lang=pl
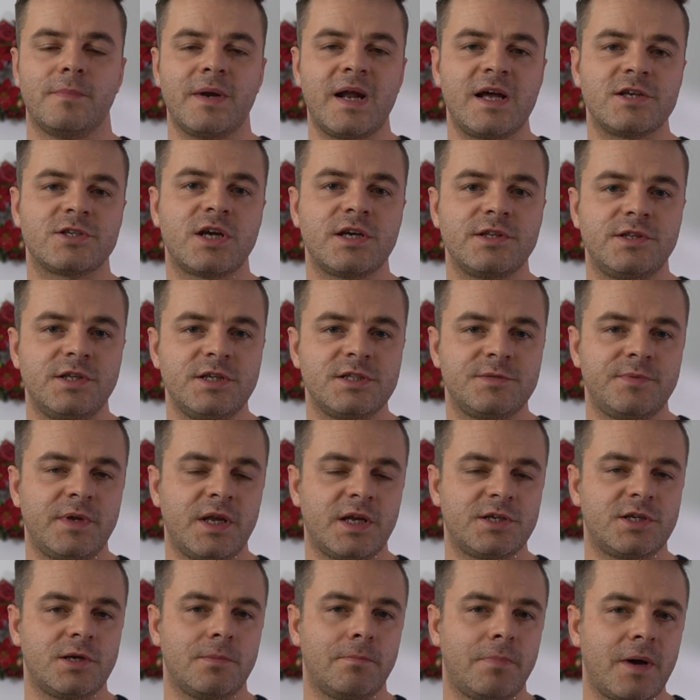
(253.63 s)
Branża IT
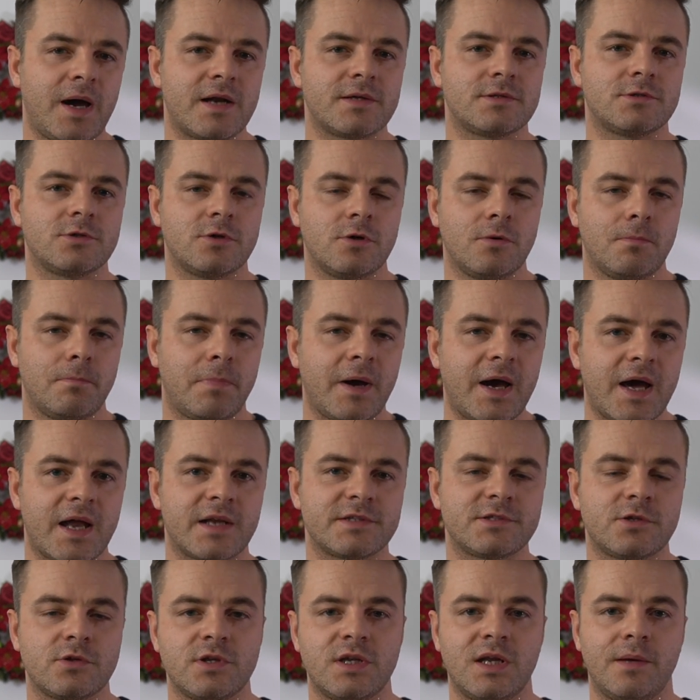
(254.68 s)
zmienia się bardzo,
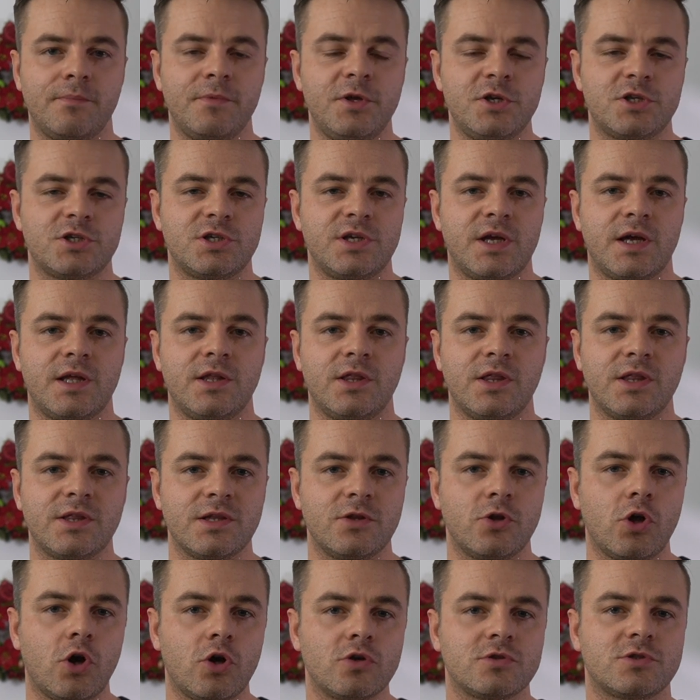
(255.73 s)
bardzo dynamicznie,
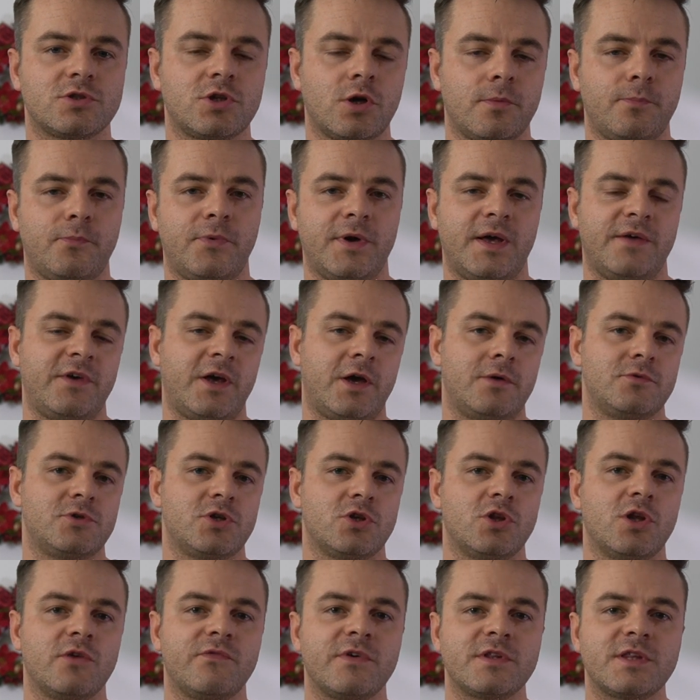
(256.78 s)
non-stop pojawiają
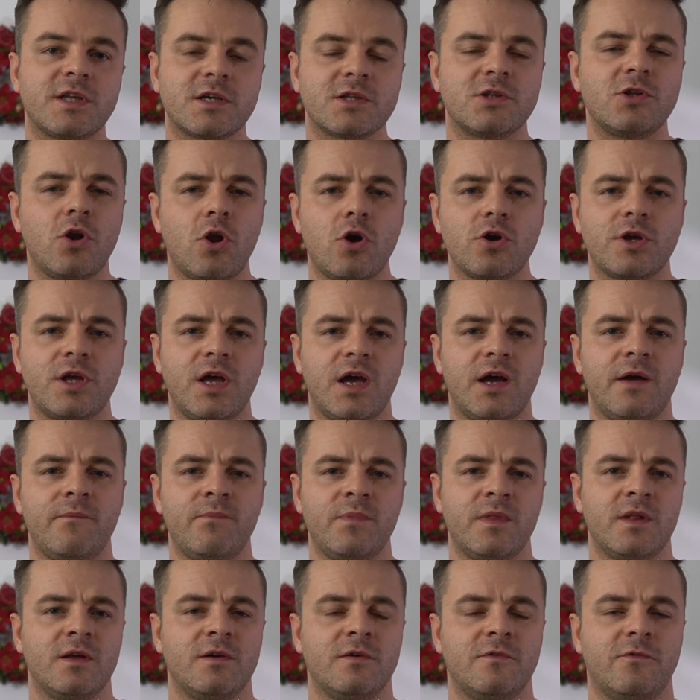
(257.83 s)
się nowe technologie,
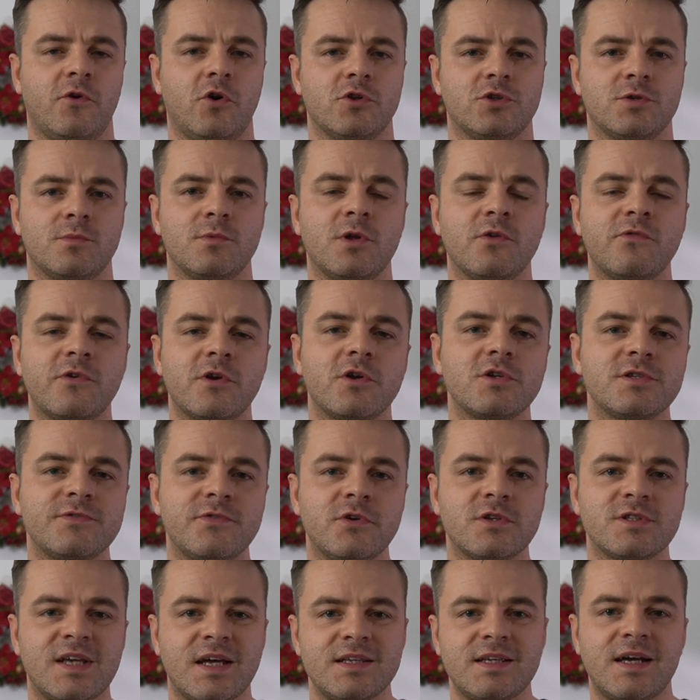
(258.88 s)
wchodzą nowe
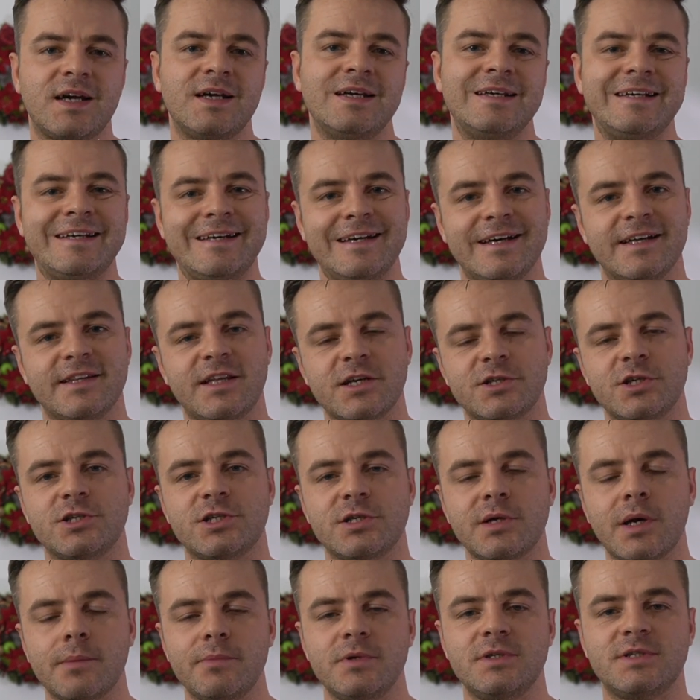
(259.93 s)
rozwiązania, także
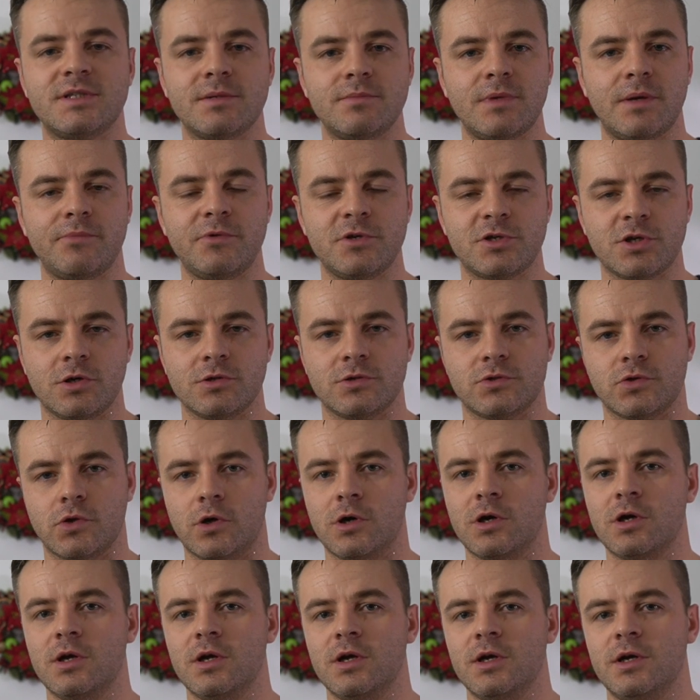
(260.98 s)
trzeba być z tym na
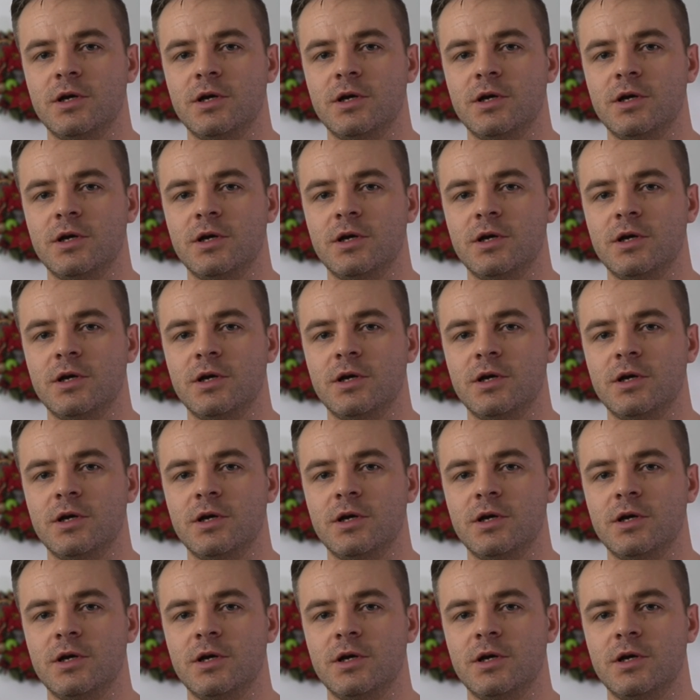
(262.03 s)
bieżąco.